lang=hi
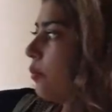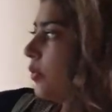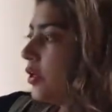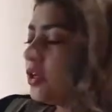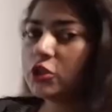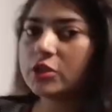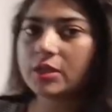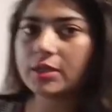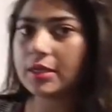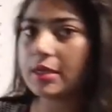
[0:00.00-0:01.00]
ब्रिटिश
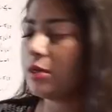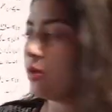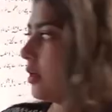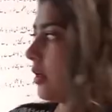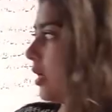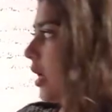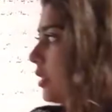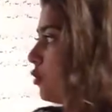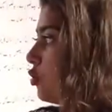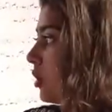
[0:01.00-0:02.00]
इंडियन ही
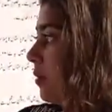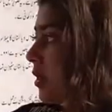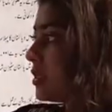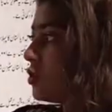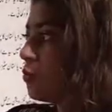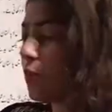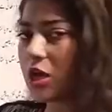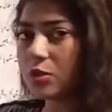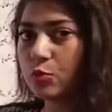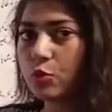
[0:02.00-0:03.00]
कहलाते थे उनके पास जो
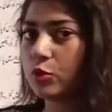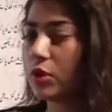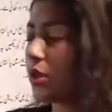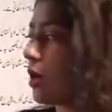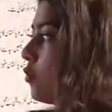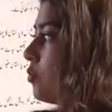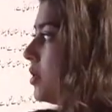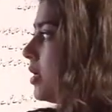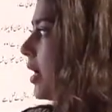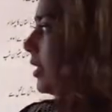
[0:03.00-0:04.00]
पासपोर्ट होता था वो
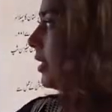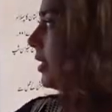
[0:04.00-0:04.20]
भी गहरे